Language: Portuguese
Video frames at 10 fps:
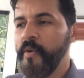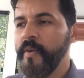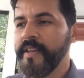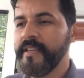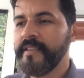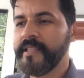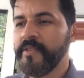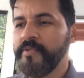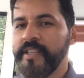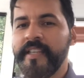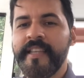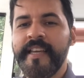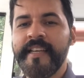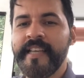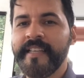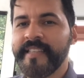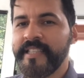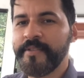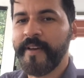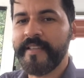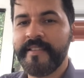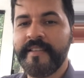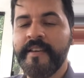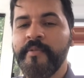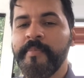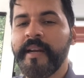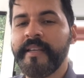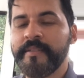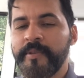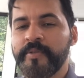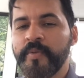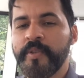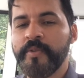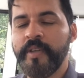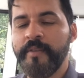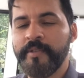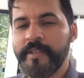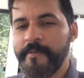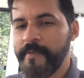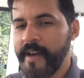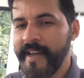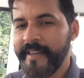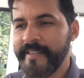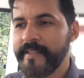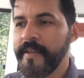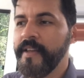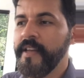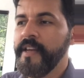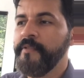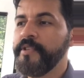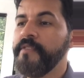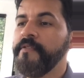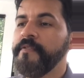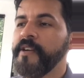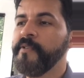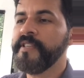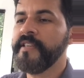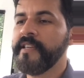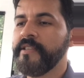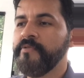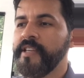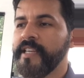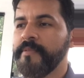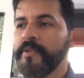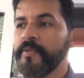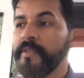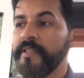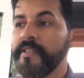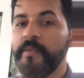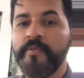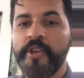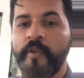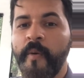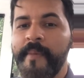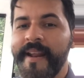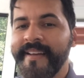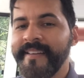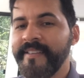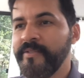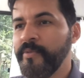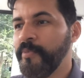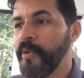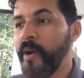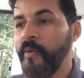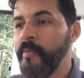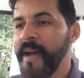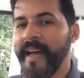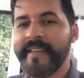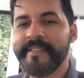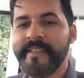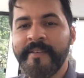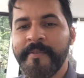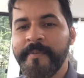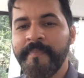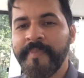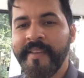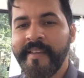com a sensação de que tem que dar satisfação para as pessoas do que você faz. Você viver com a sensação de que as pessoas estão te cobrando por alguma razão.